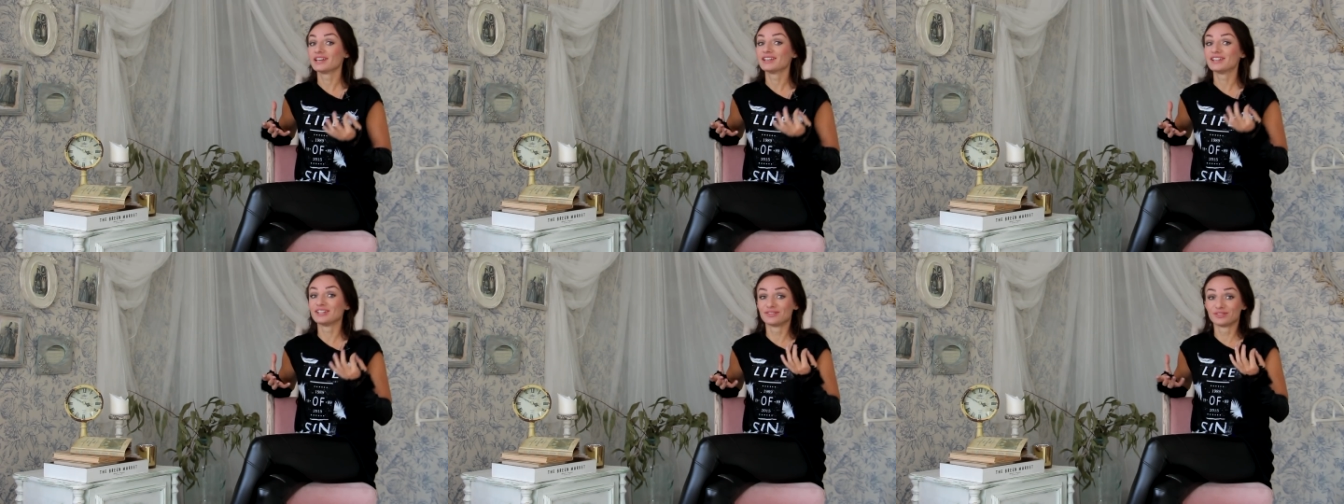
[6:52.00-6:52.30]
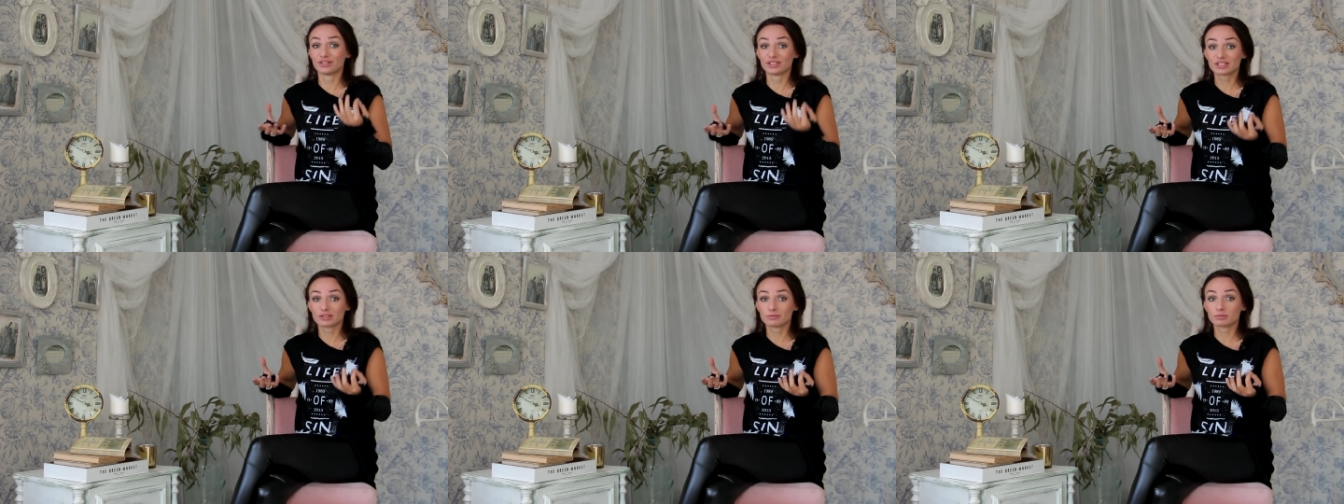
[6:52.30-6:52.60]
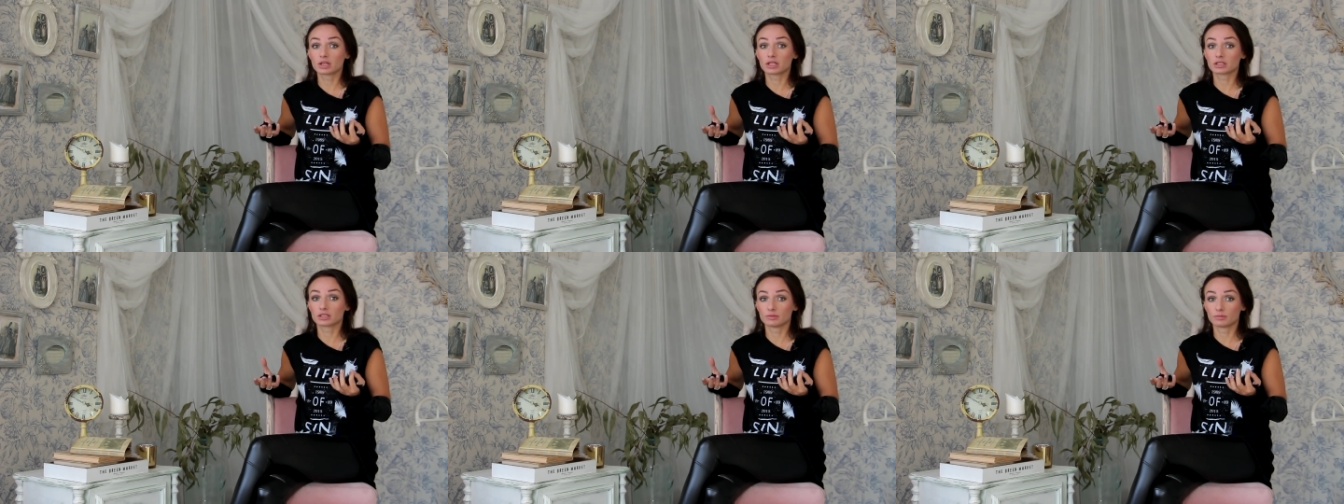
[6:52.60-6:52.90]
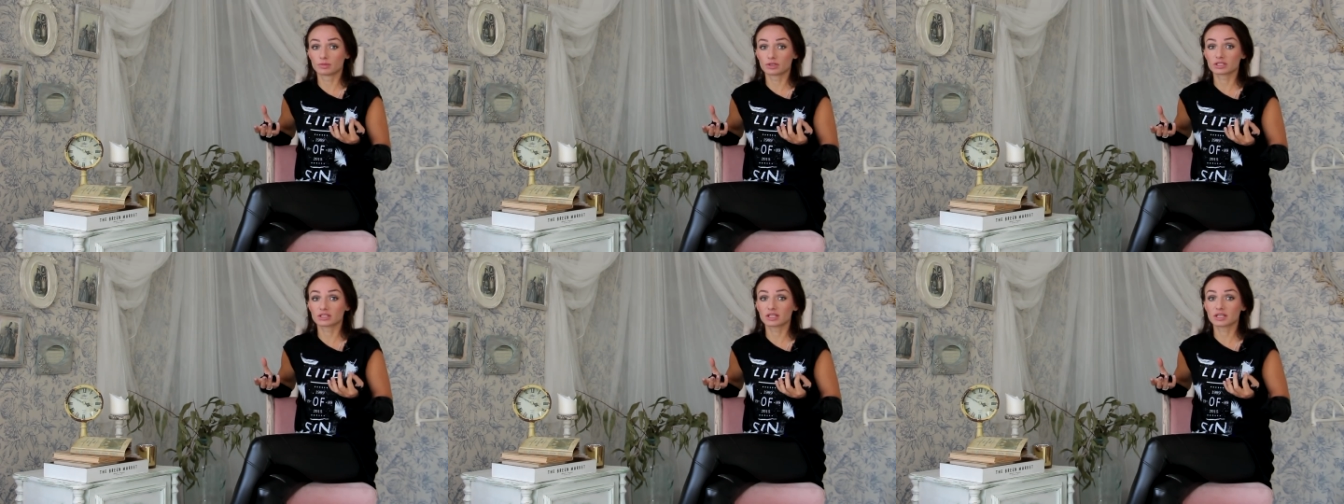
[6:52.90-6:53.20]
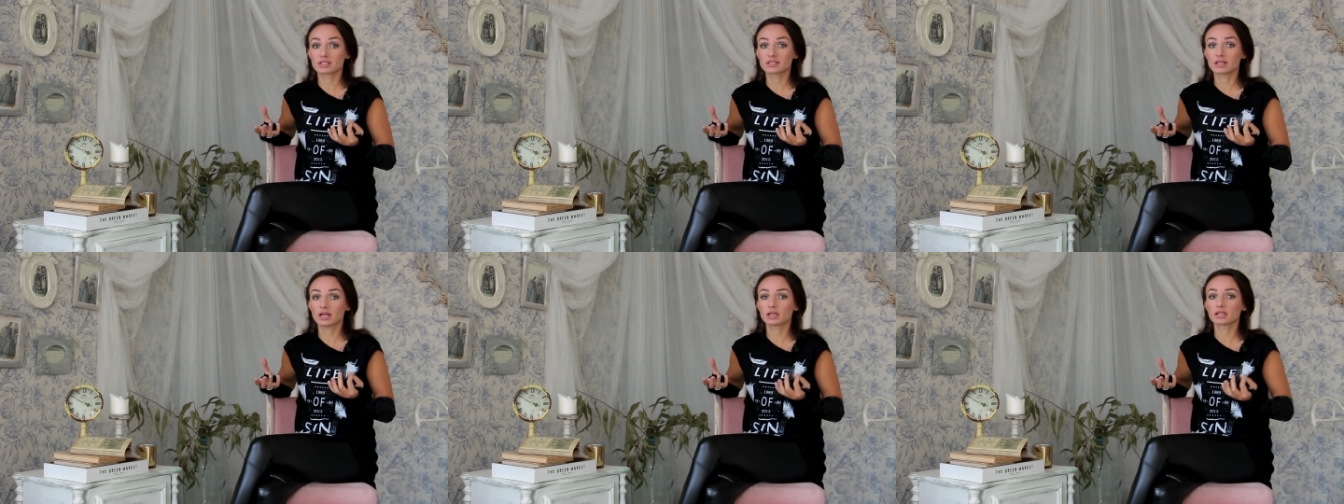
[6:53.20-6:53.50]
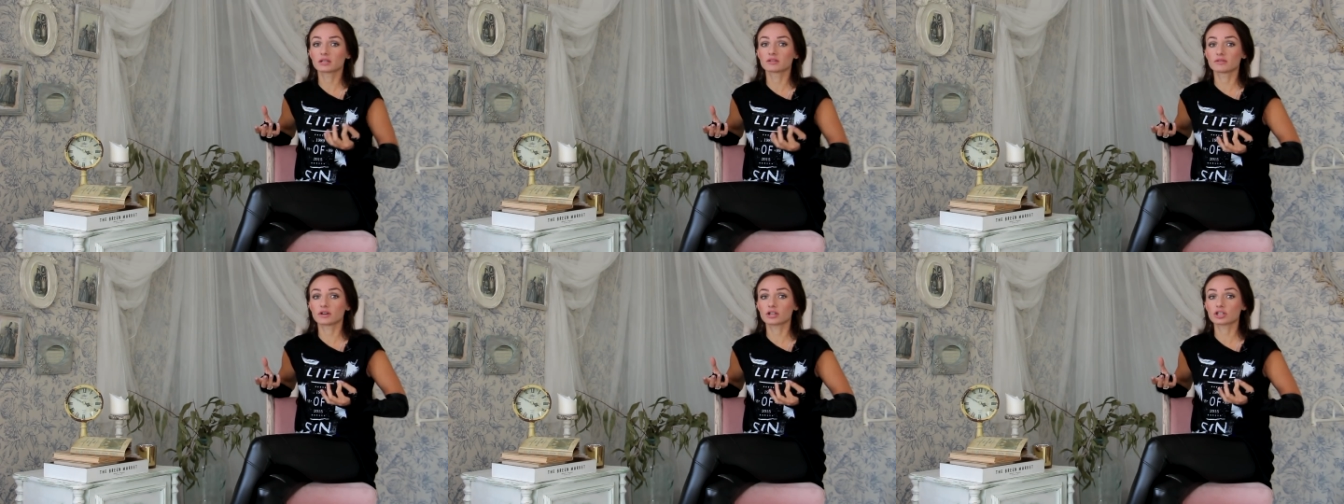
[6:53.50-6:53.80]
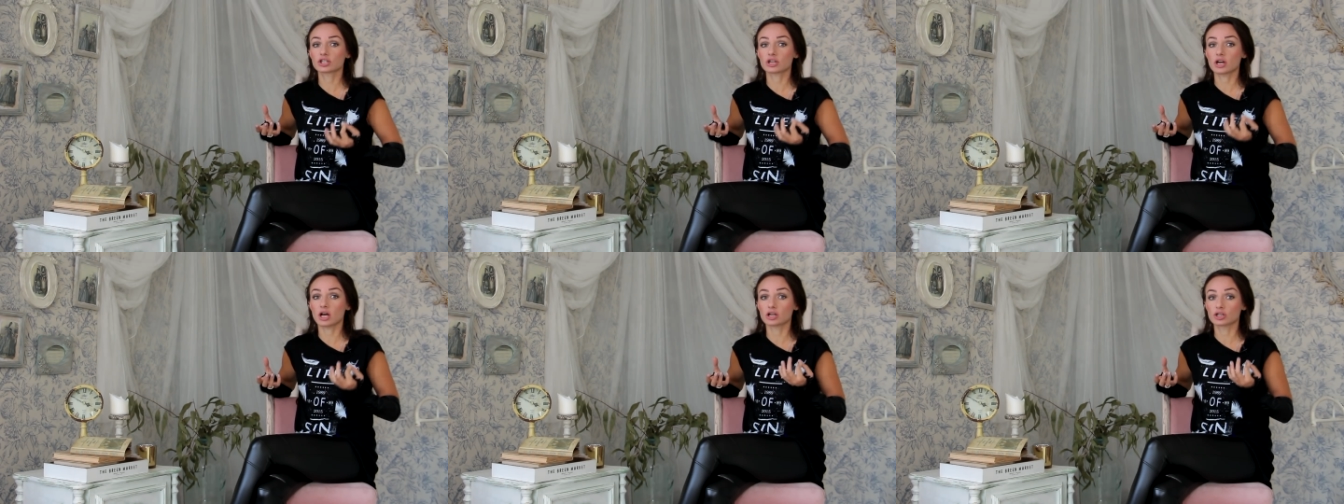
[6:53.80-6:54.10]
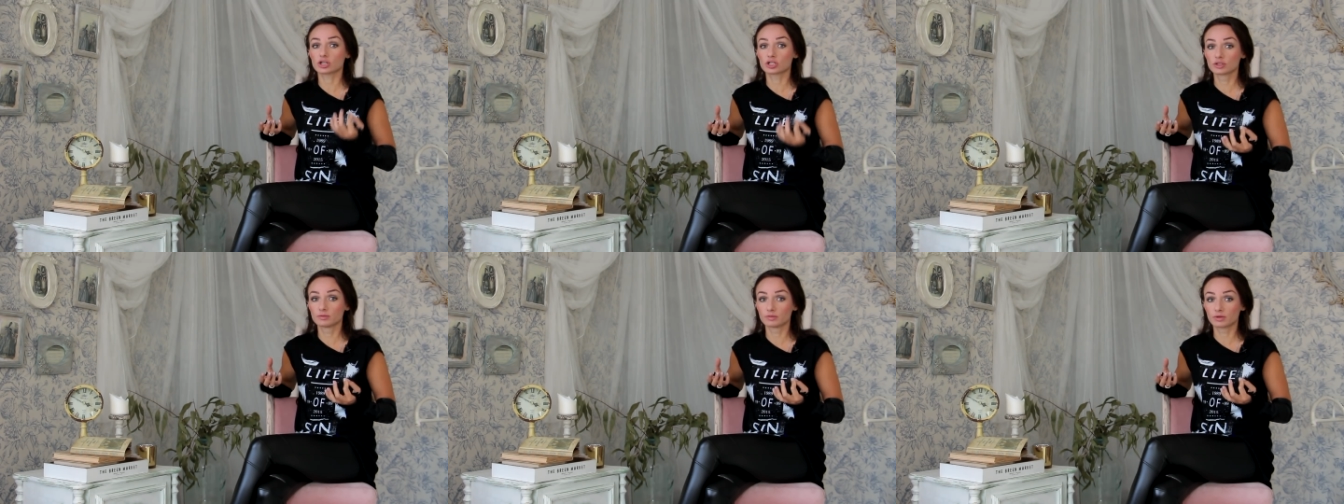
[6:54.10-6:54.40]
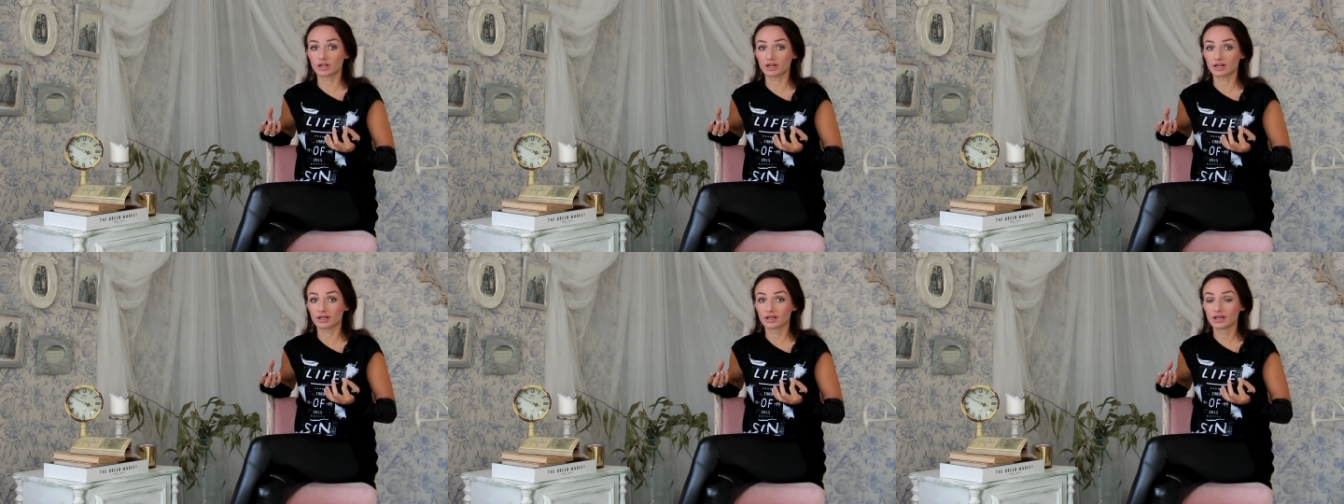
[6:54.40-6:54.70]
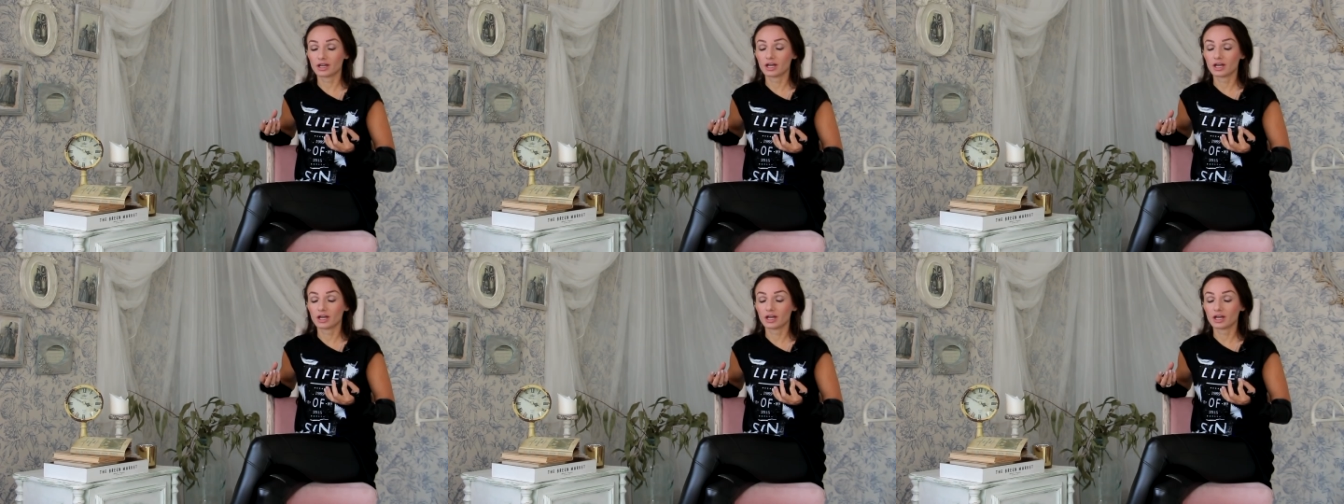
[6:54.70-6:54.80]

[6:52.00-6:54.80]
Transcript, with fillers: И в этом, как ни парадоксально, ваша ошибка –